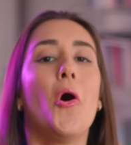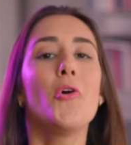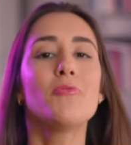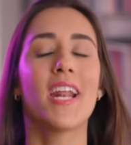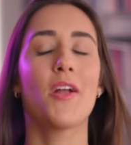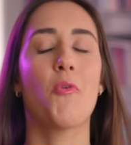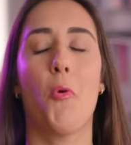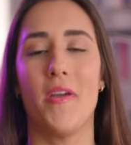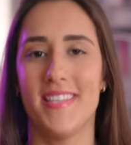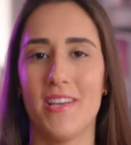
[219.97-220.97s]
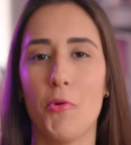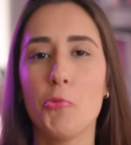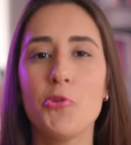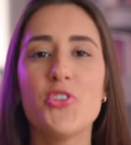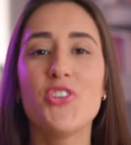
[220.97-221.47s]
Outra coisa,
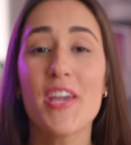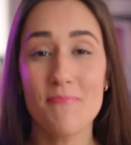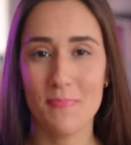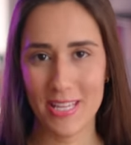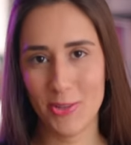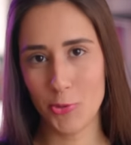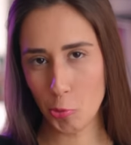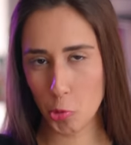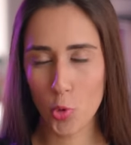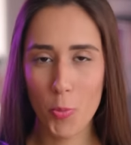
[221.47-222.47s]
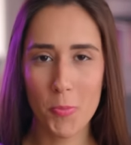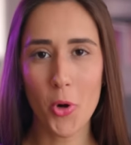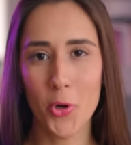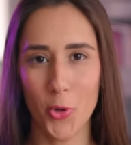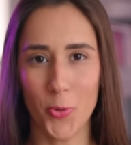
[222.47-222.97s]
o gemido no
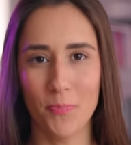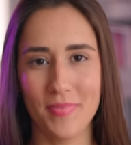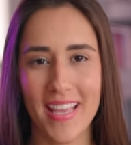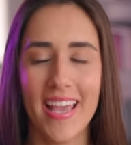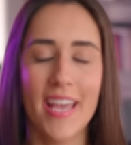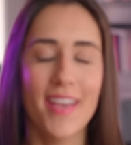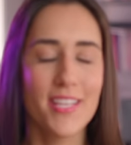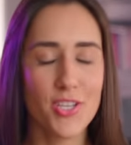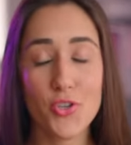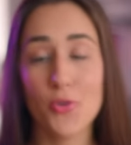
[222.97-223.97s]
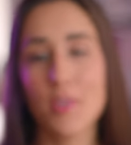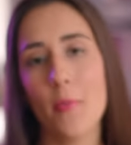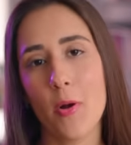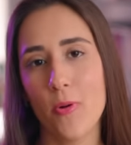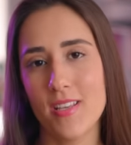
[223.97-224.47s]
pornô. Deixa eu te contar
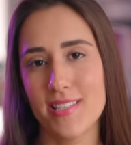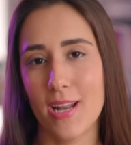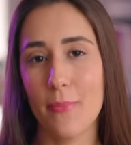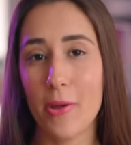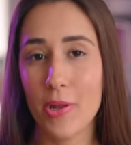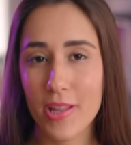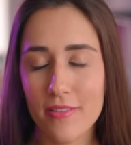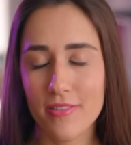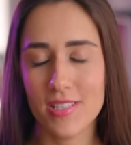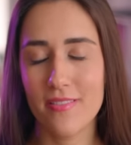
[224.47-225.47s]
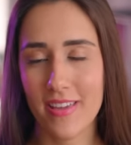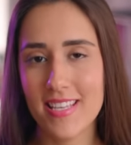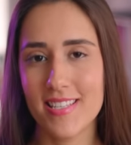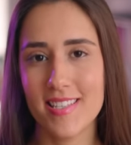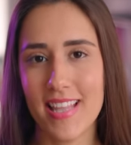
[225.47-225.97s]
uma coisa, na maioria das
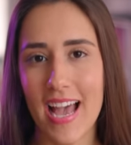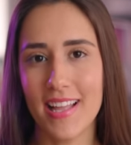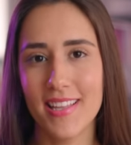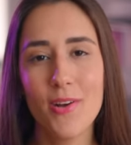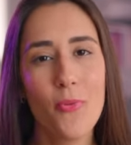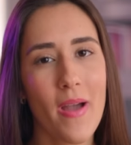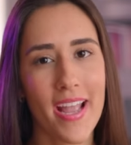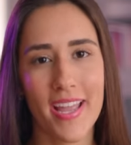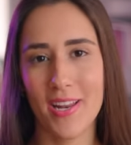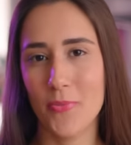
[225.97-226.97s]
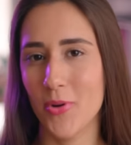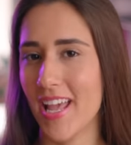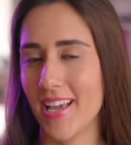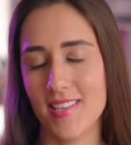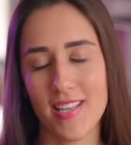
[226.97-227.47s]
vezes, tá? Não é aquela
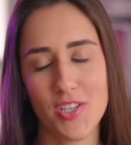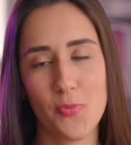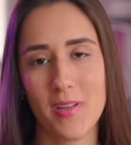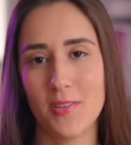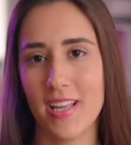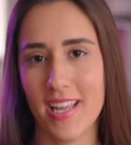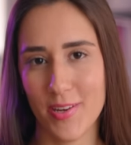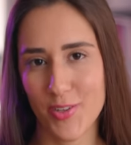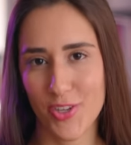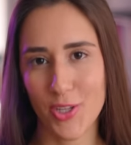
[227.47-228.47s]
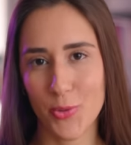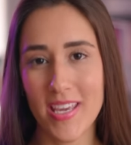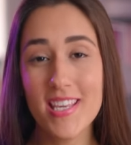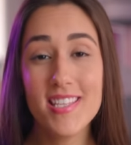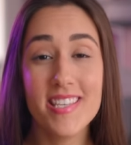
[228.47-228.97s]
mulher que está gemendo daquele jeito.
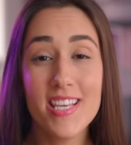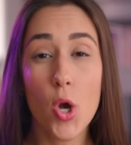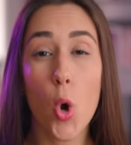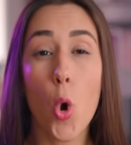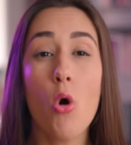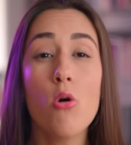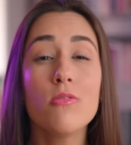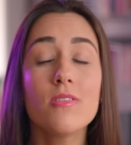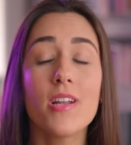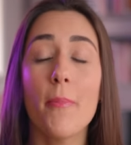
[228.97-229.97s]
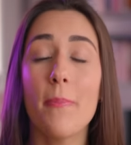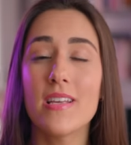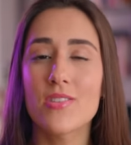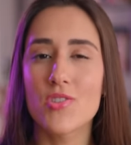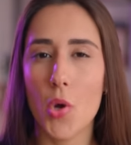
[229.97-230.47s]
E sim outra
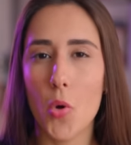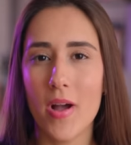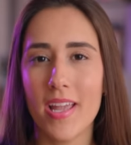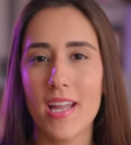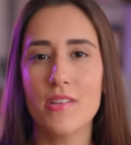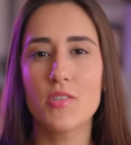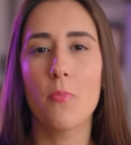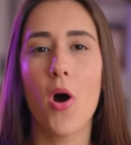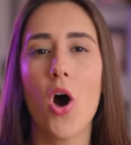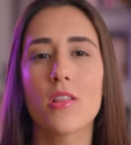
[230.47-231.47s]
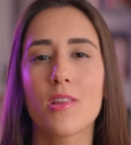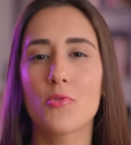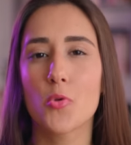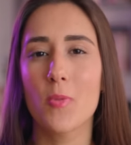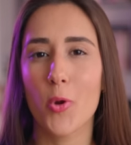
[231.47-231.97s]
pessoa que eles
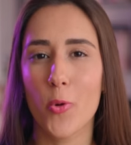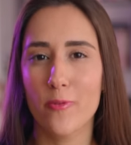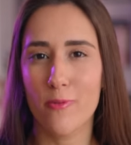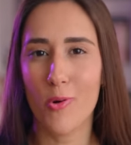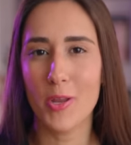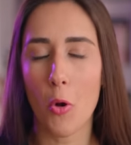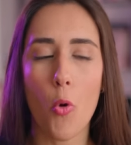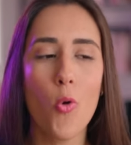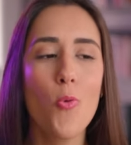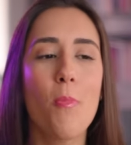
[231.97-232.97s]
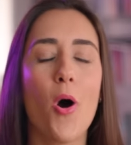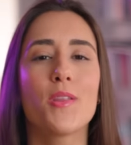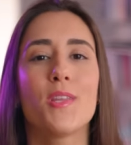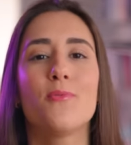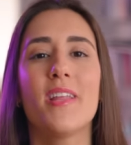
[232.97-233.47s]
botam no microfone ou
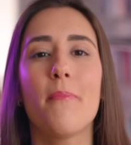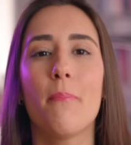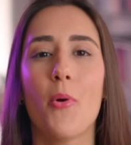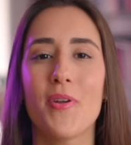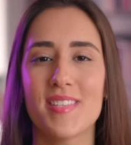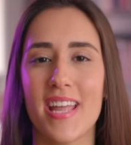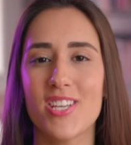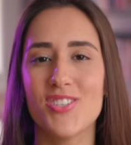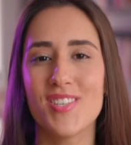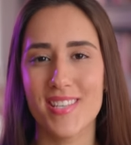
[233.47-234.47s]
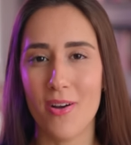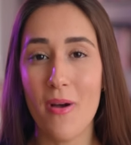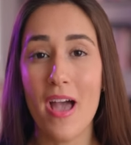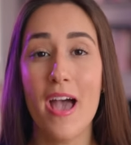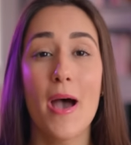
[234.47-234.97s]
botam depois na edição
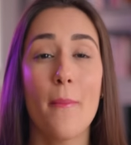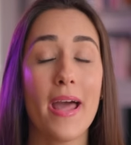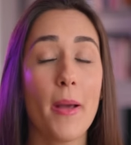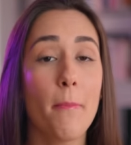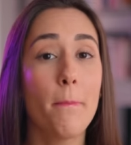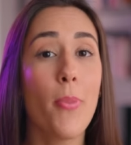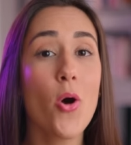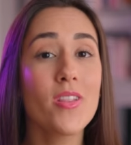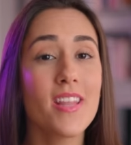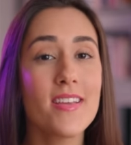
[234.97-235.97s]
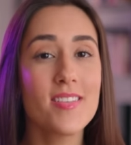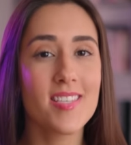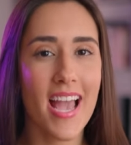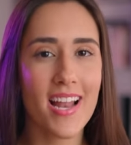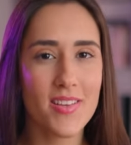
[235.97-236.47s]
para
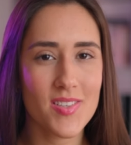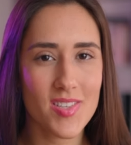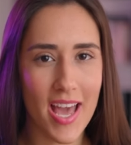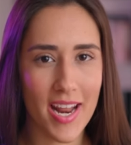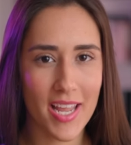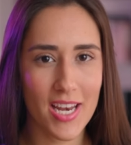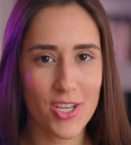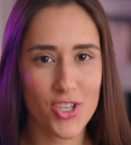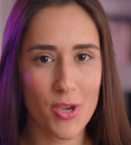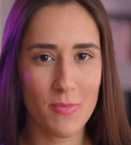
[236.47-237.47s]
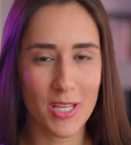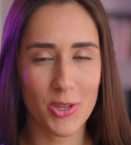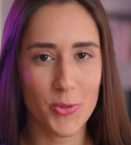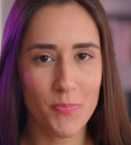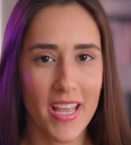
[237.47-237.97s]
potencializar aquele
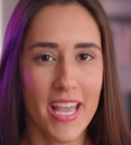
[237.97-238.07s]
gemido.